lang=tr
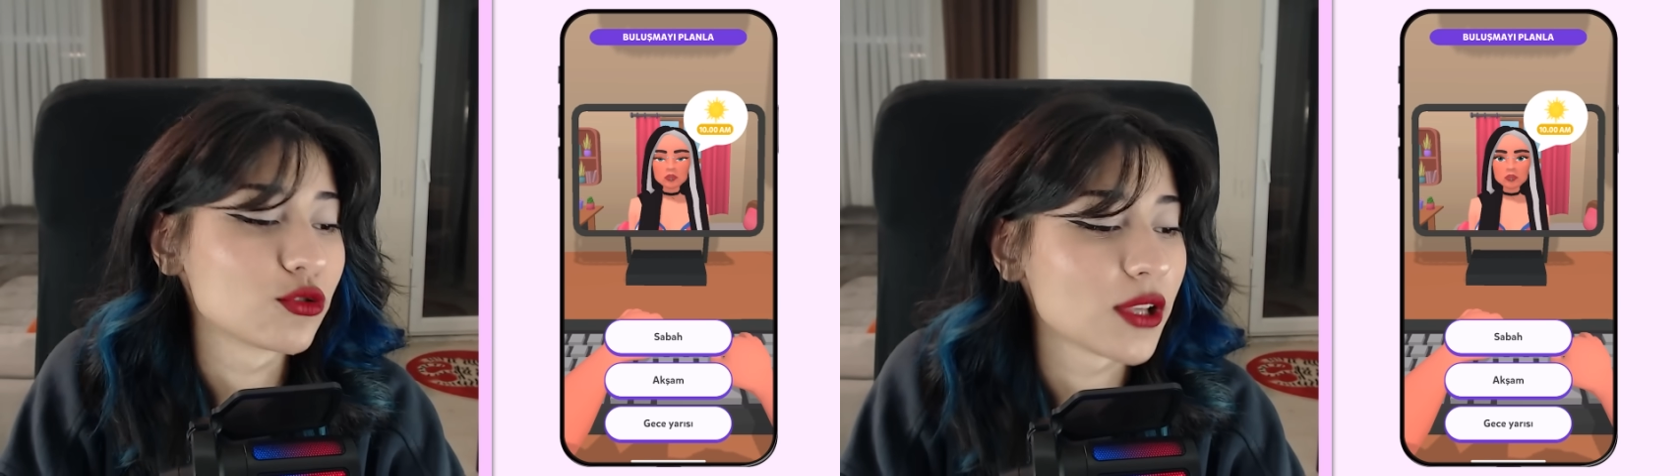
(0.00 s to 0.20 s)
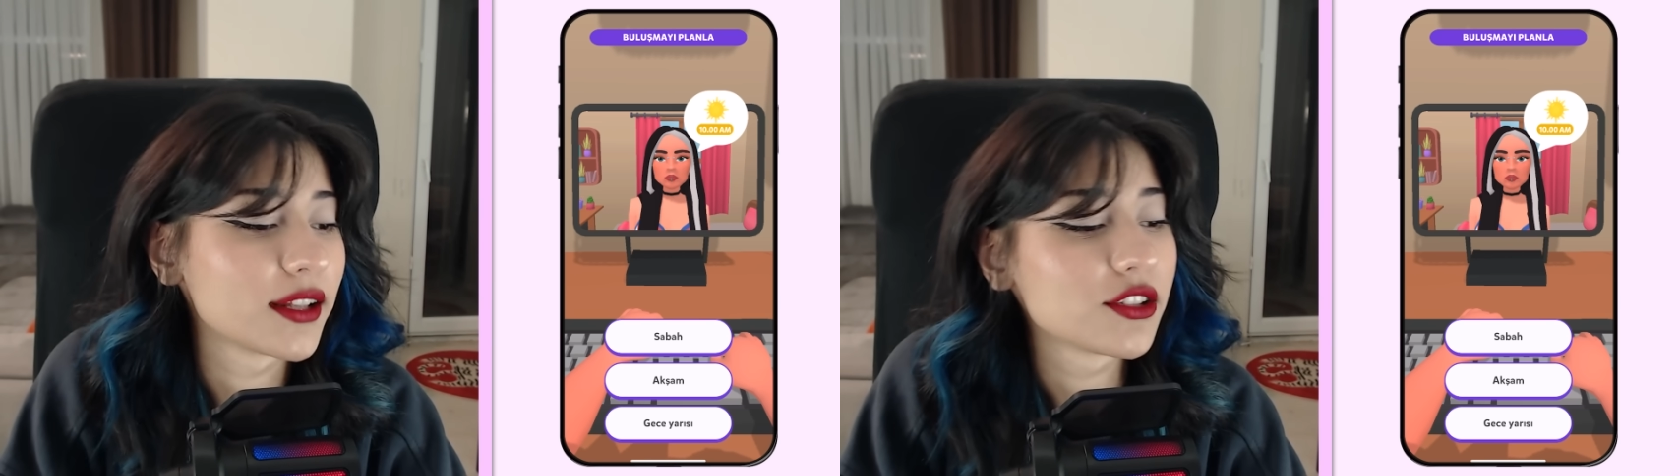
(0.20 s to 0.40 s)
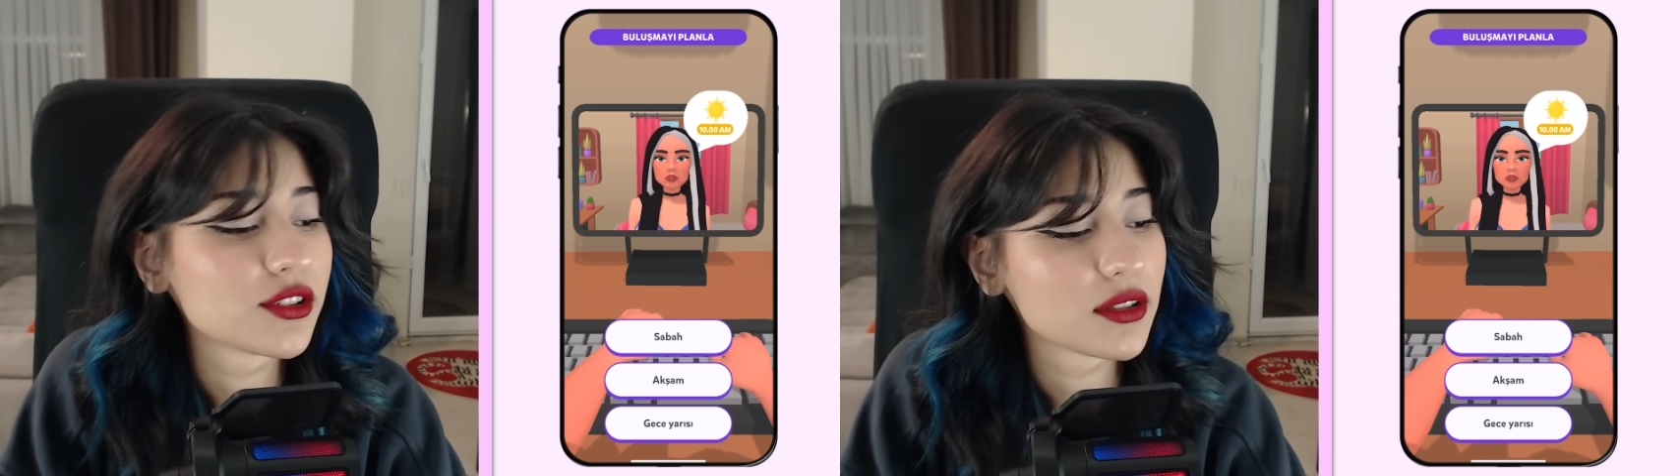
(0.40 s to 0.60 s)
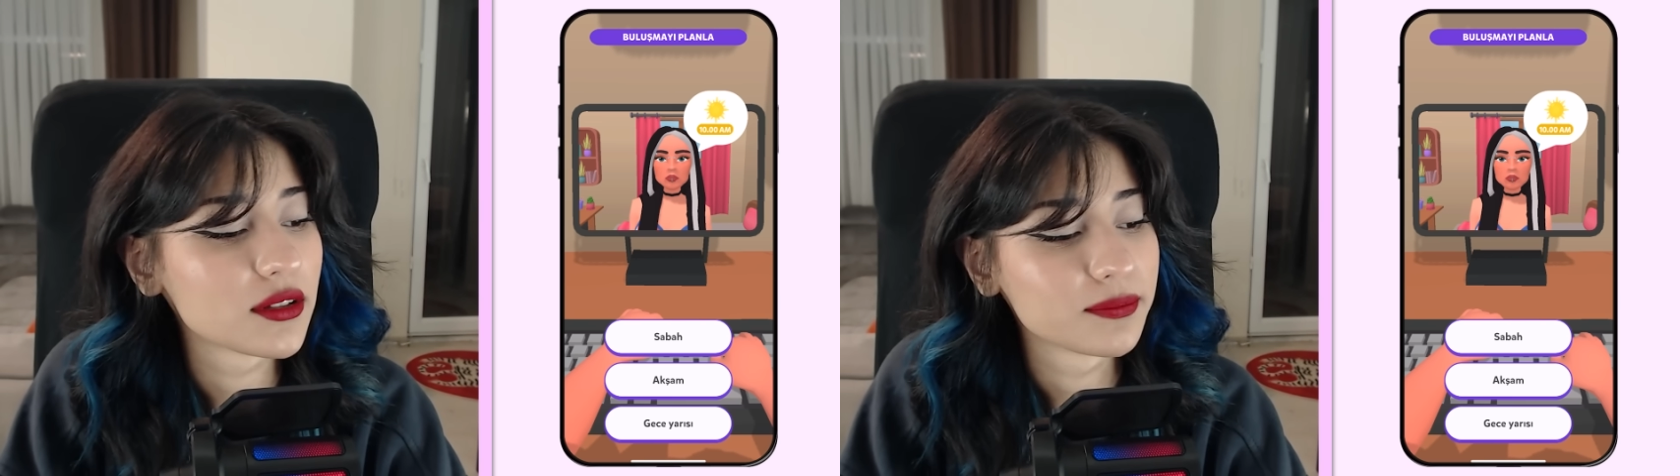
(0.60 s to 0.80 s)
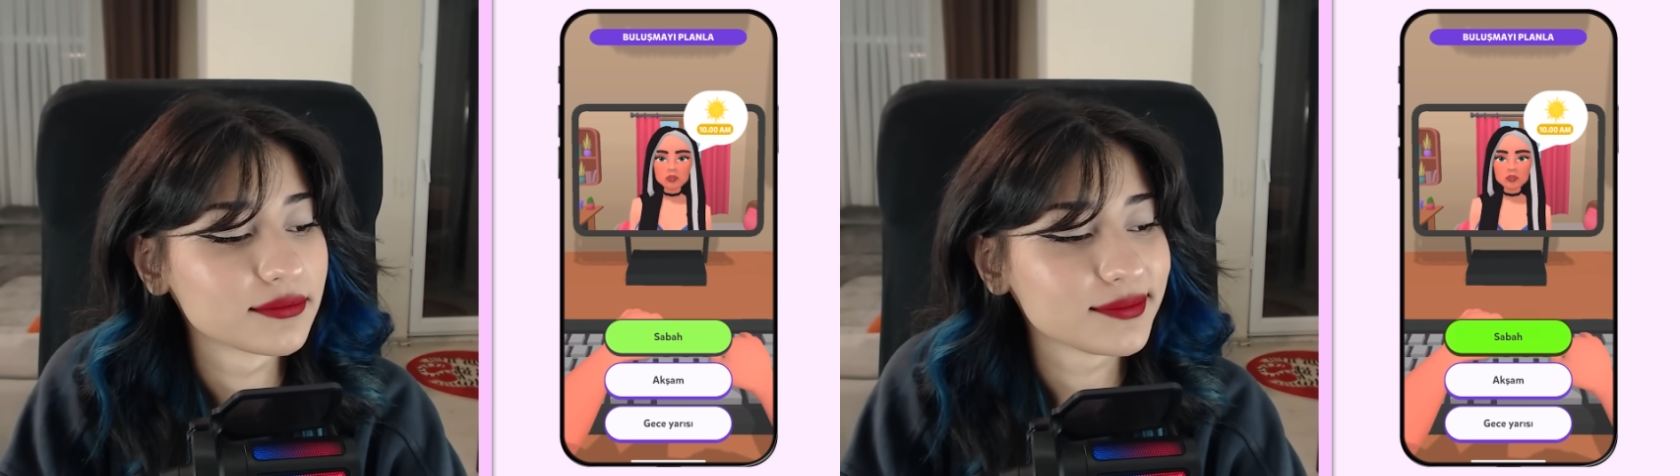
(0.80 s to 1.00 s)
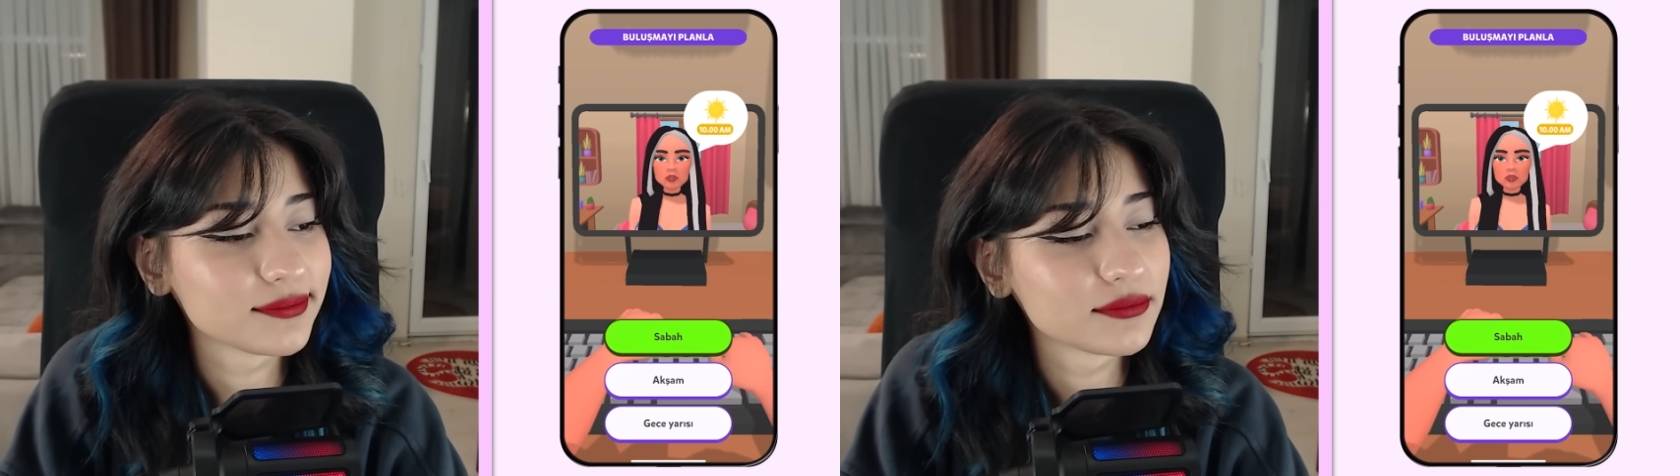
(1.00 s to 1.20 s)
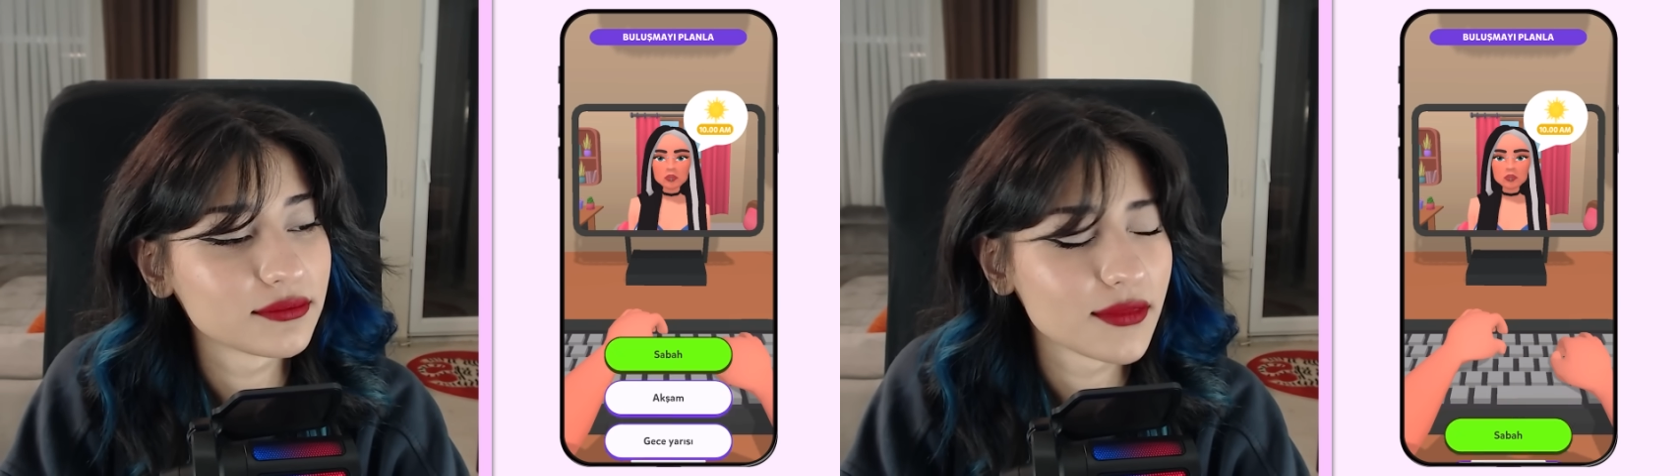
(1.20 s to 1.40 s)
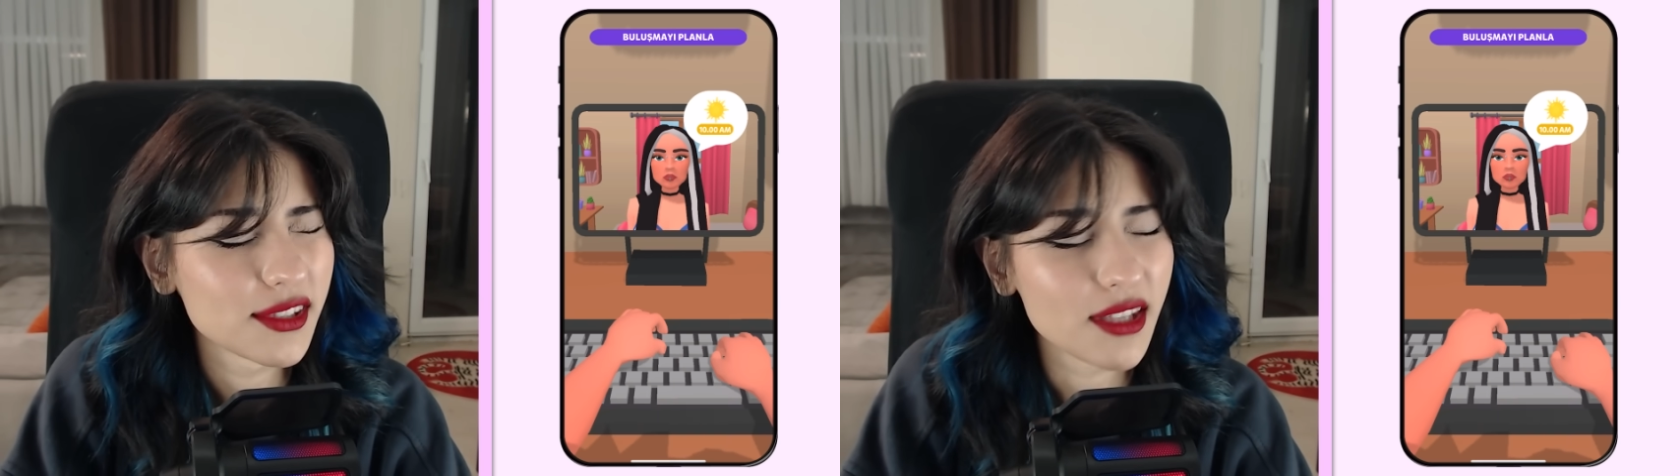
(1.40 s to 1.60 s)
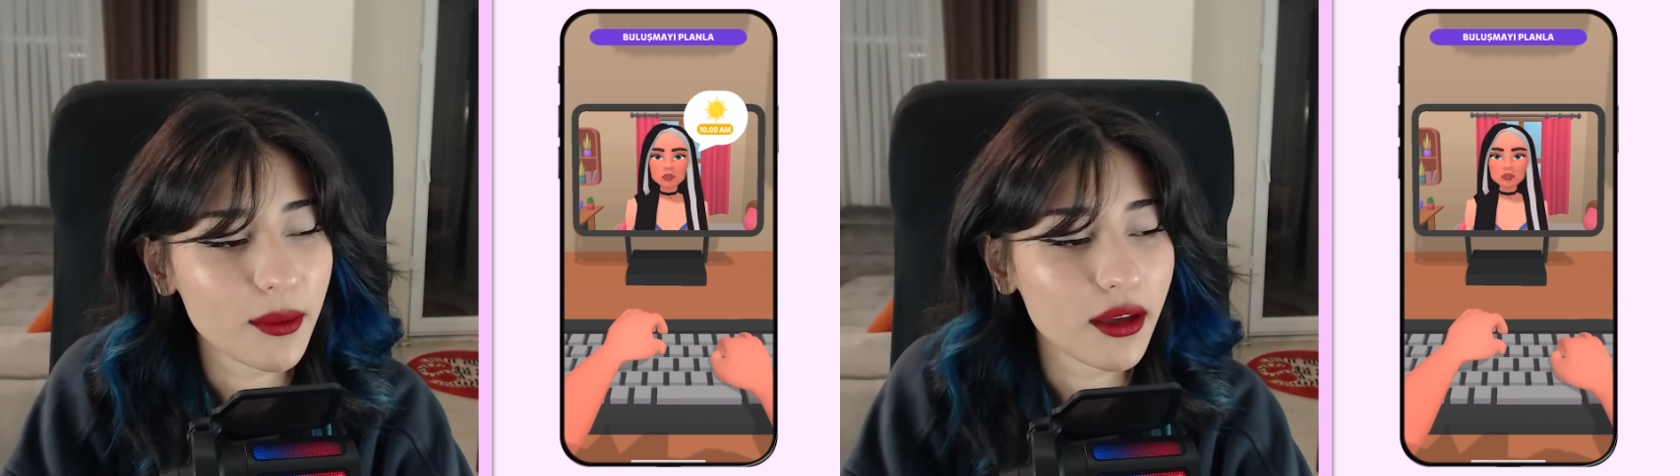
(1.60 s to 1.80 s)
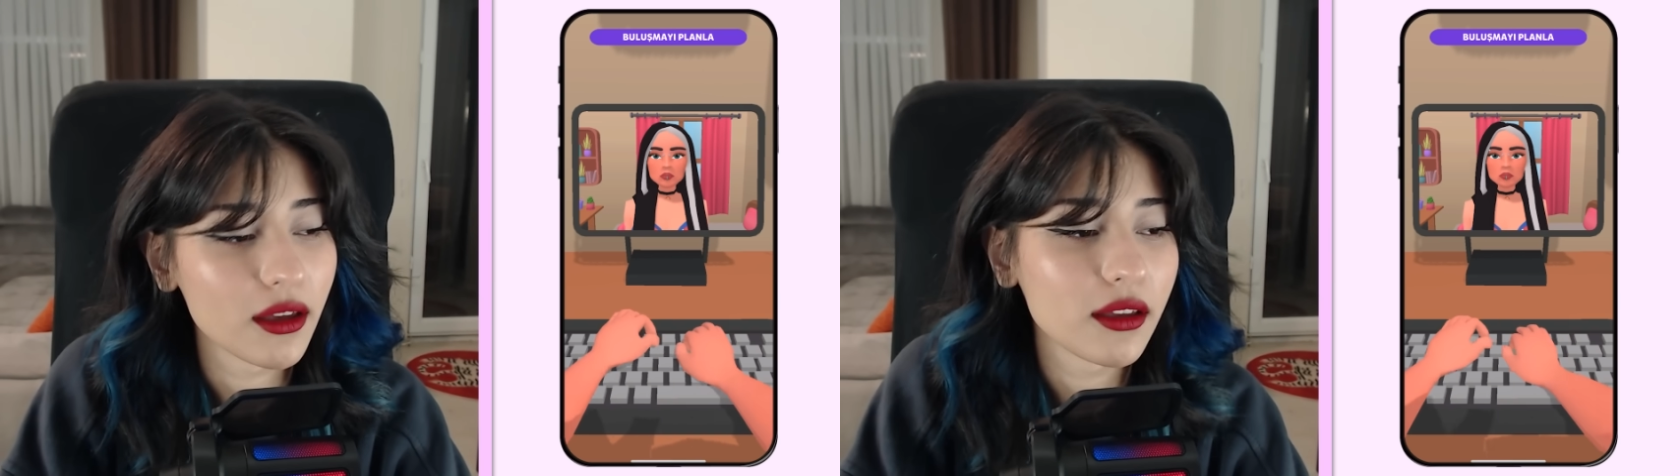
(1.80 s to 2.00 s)
güzelleştiririm. Cık,
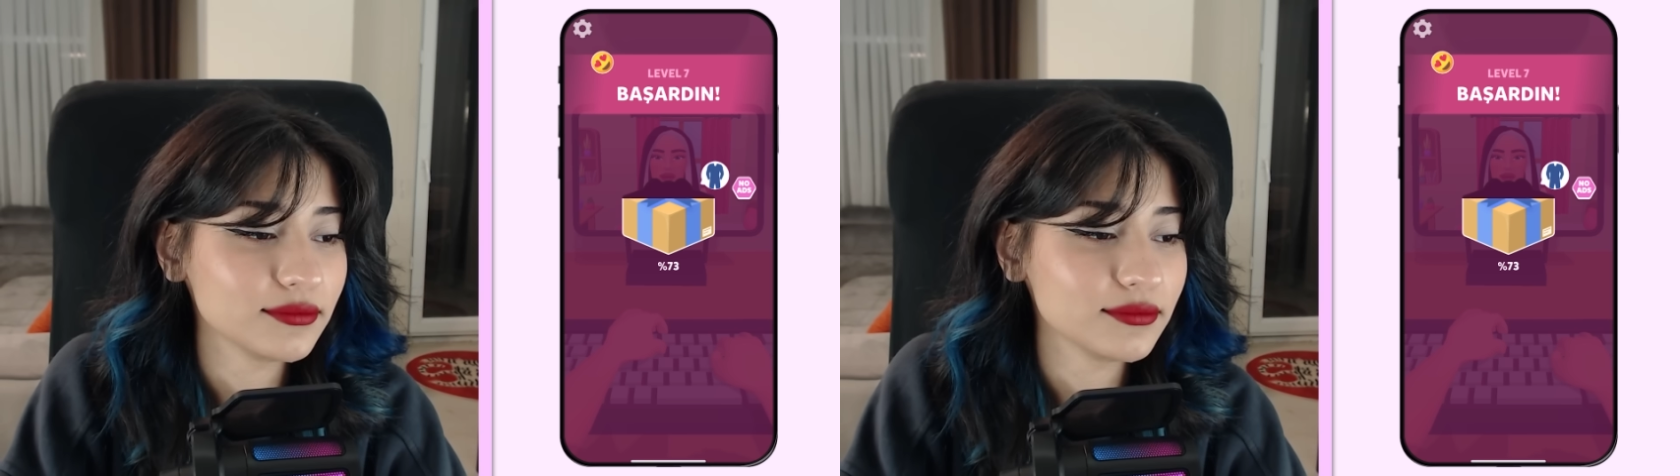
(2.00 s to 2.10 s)
sabah.